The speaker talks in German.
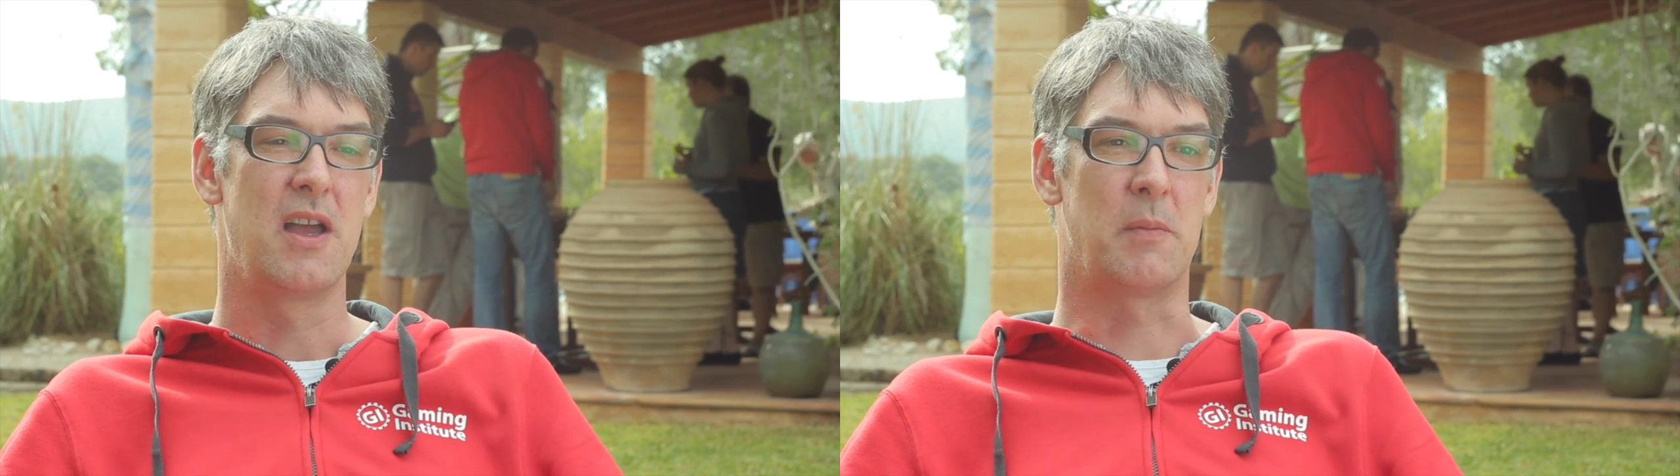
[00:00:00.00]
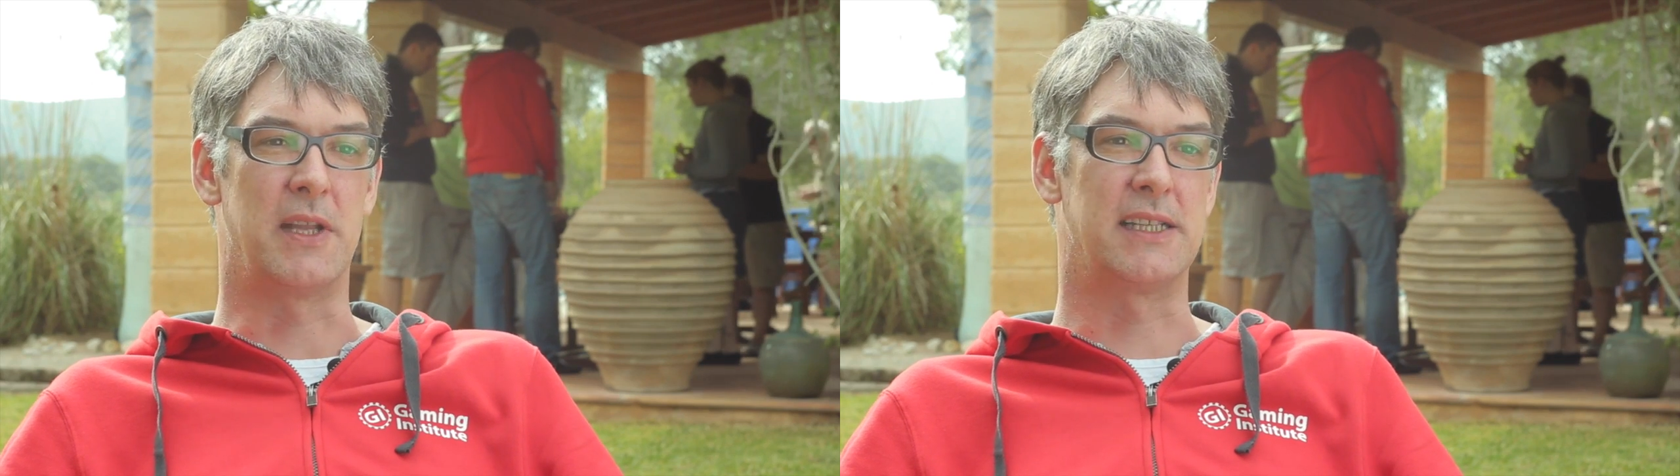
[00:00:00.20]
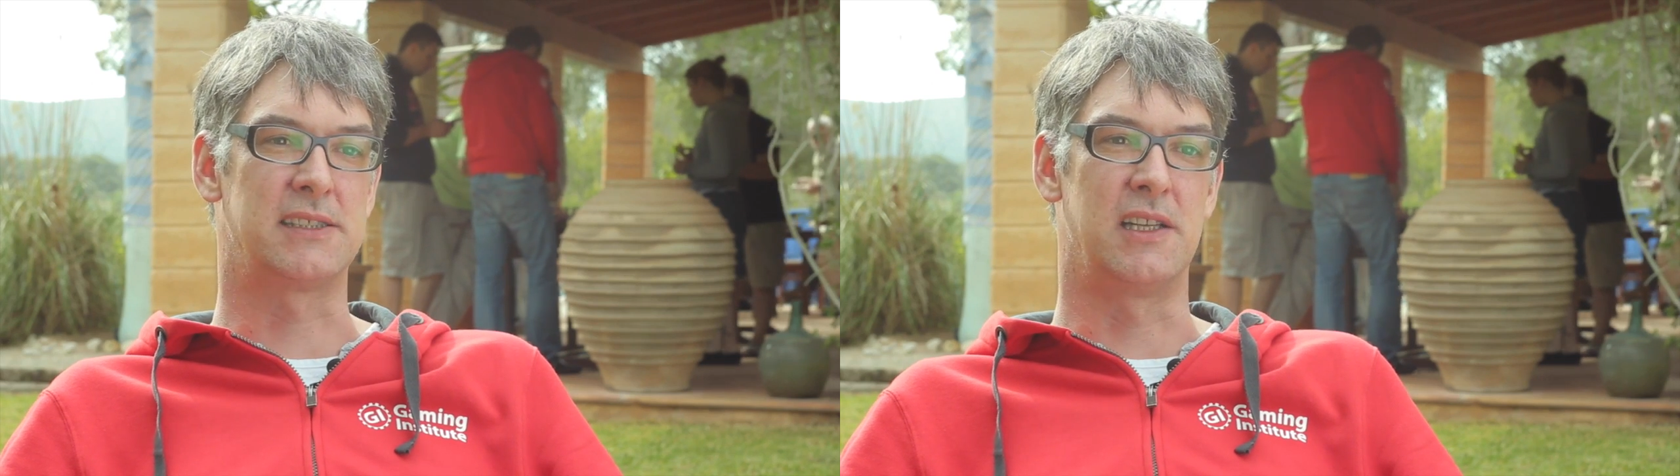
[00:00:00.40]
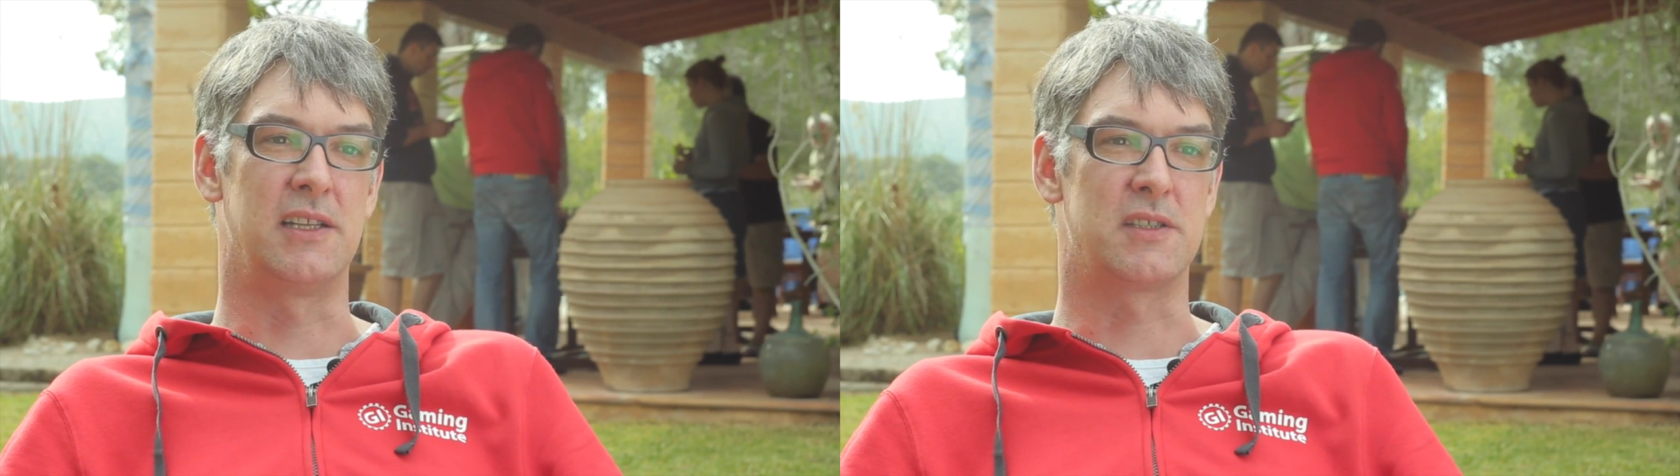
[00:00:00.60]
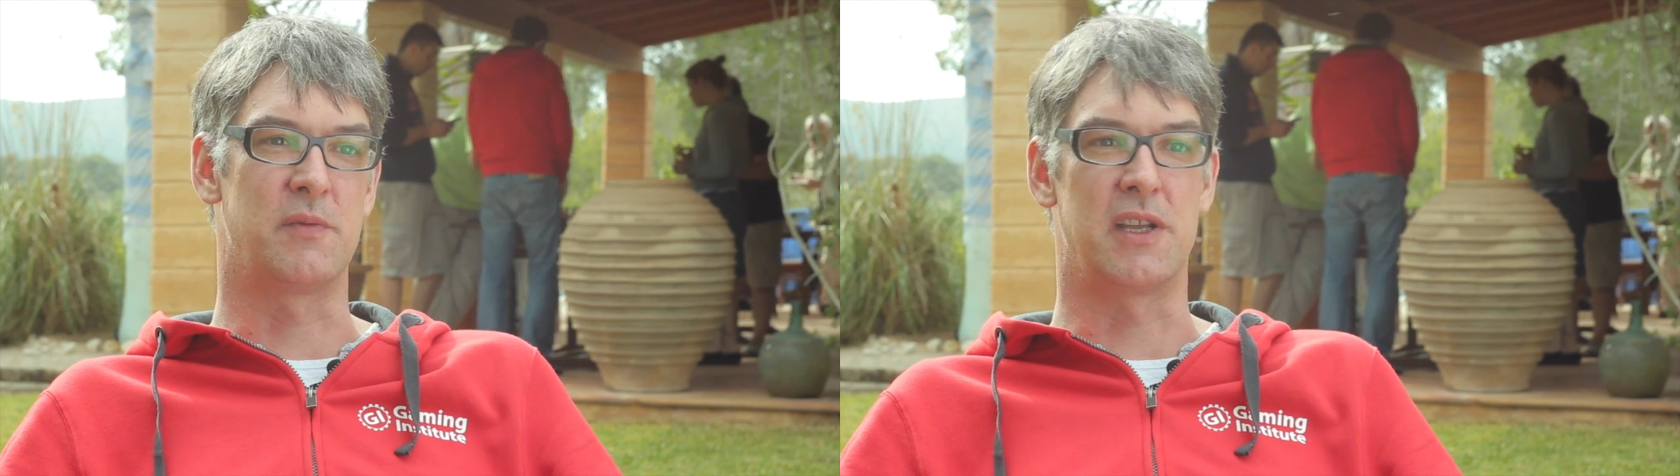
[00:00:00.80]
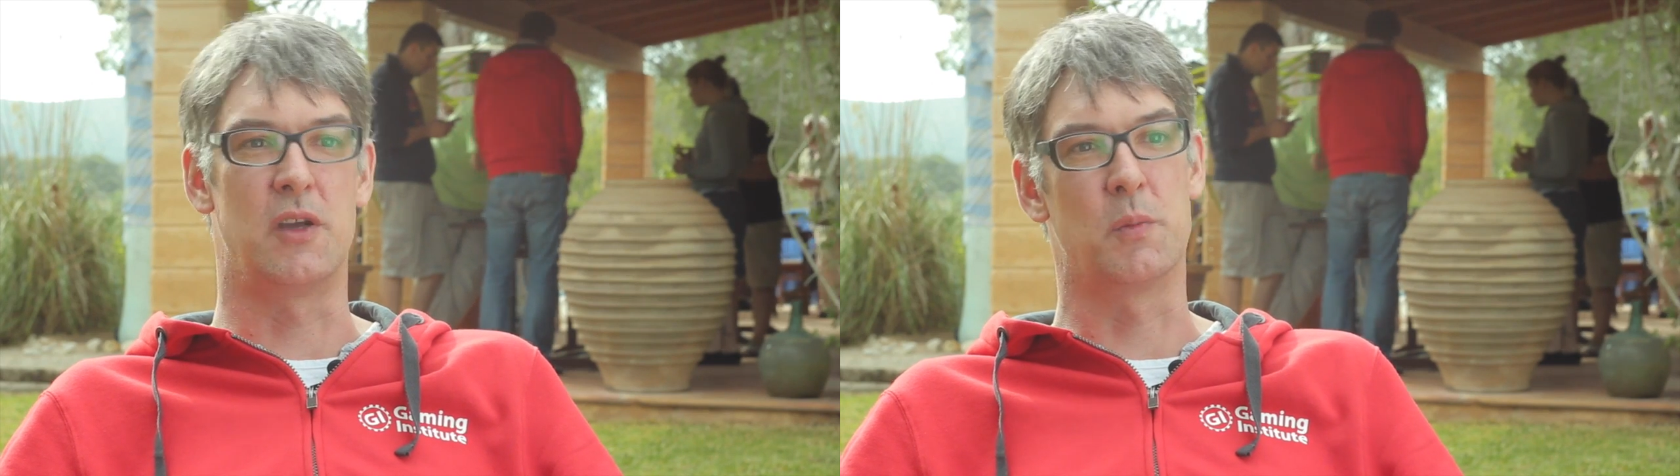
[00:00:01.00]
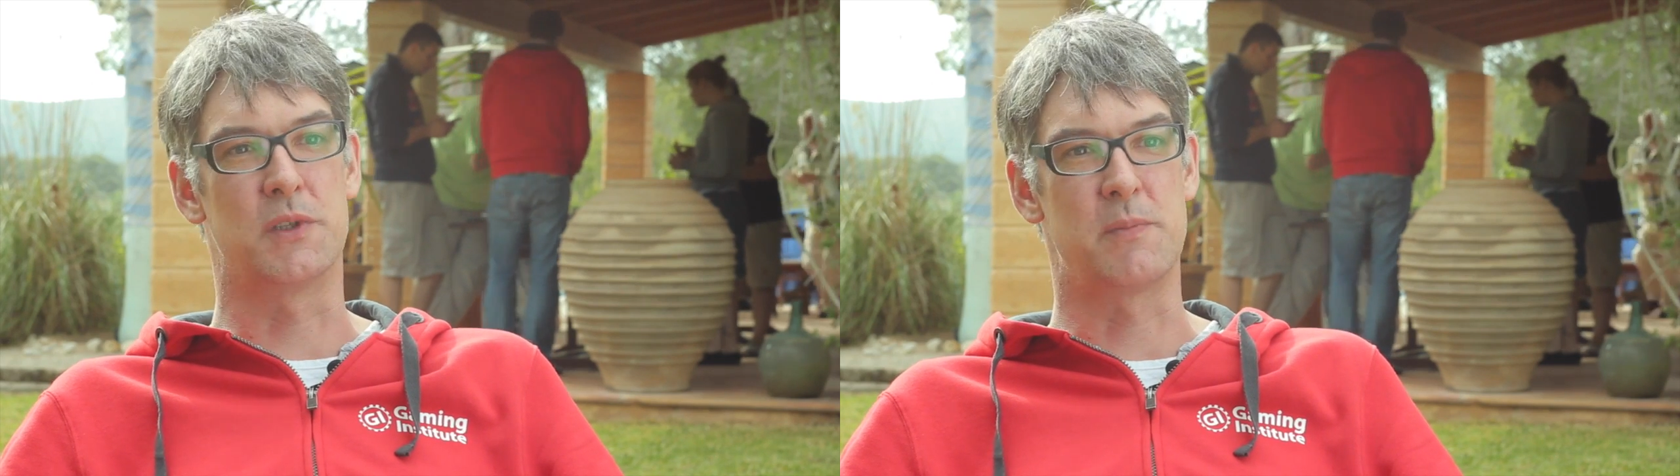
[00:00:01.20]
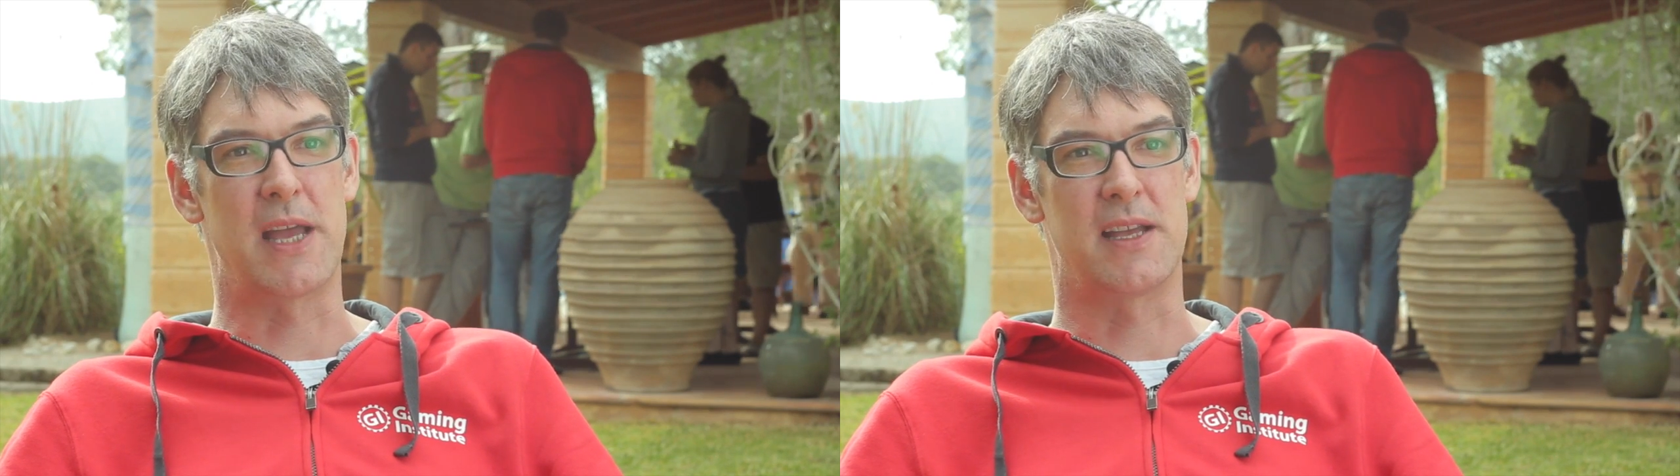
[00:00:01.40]
Aber in erster Linie sind wir hier, um
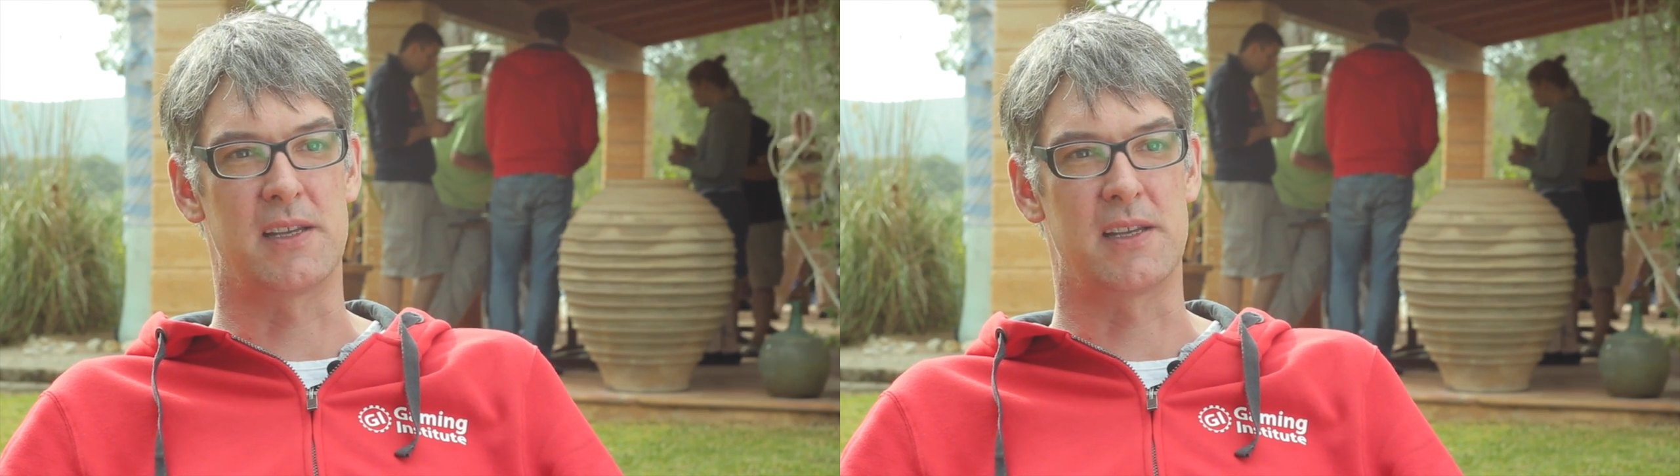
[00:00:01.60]
uns ein, äh,